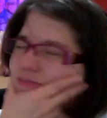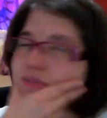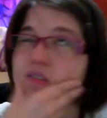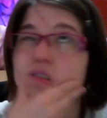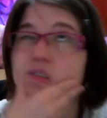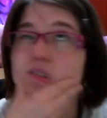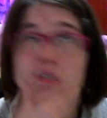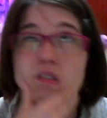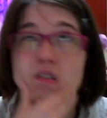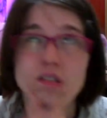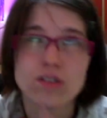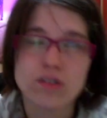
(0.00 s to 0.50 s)

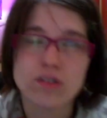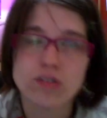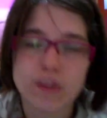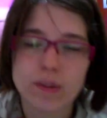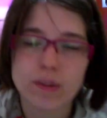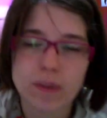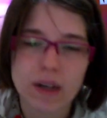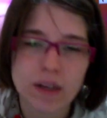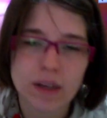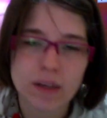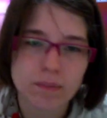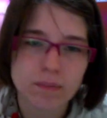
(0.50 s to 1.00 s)
es un
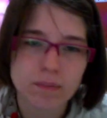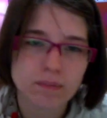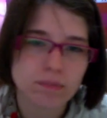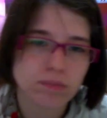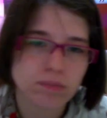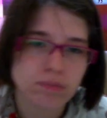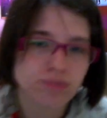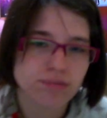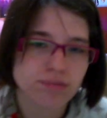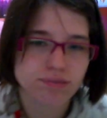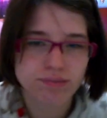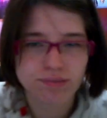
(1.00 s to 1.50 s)
tema que
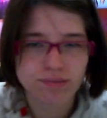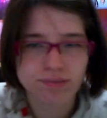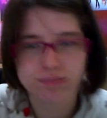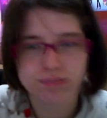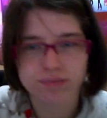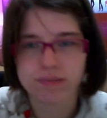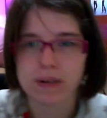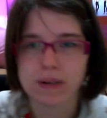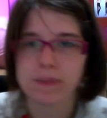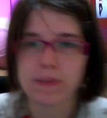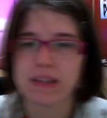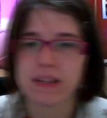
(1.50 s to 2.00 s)

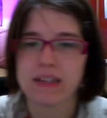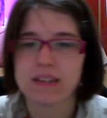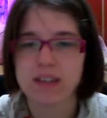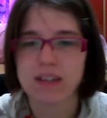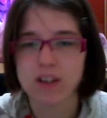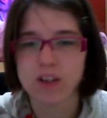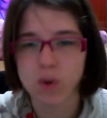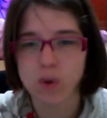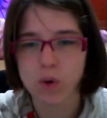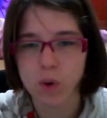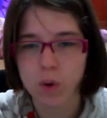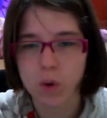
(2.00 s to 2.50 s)
la verdad es que
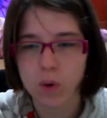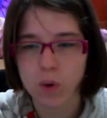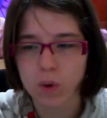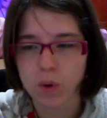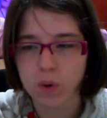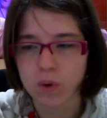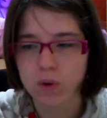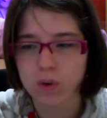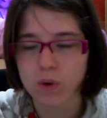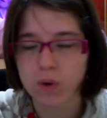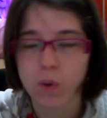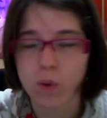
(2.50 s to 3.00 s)

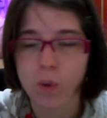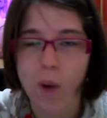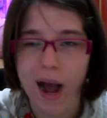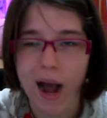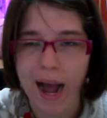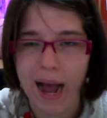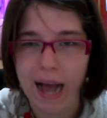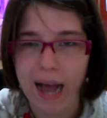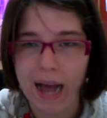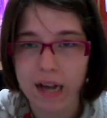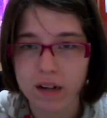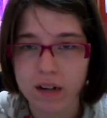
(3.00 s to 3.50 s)
no,
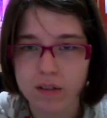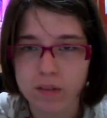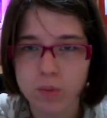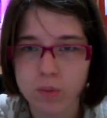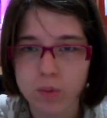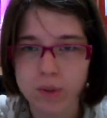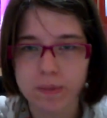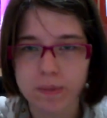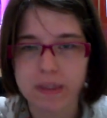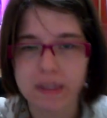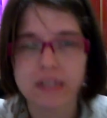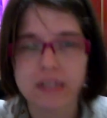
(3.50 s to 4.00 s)
cuaja
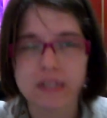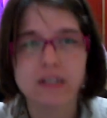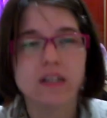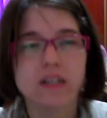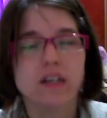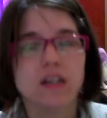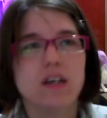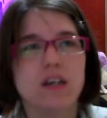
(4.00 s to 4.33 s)
muy bien